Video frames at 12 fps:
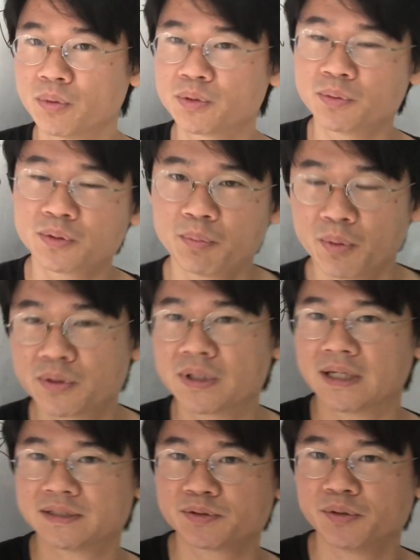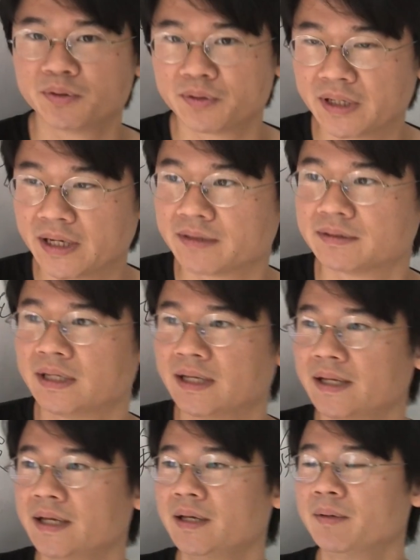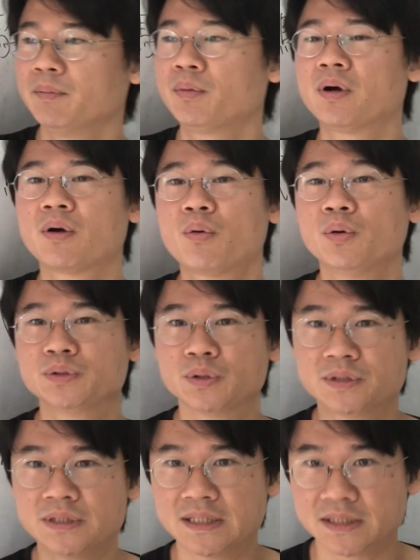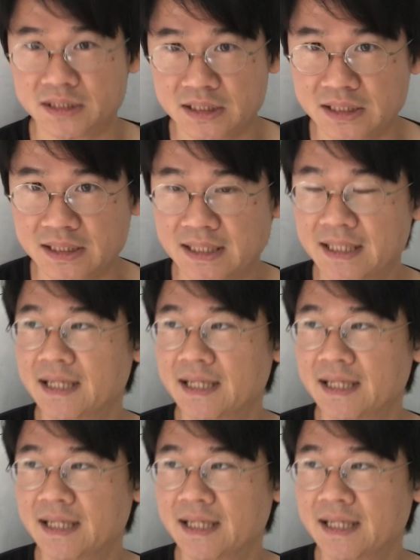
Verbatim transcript: ともと僕がすごいのではなくて、僕は高卒ですし、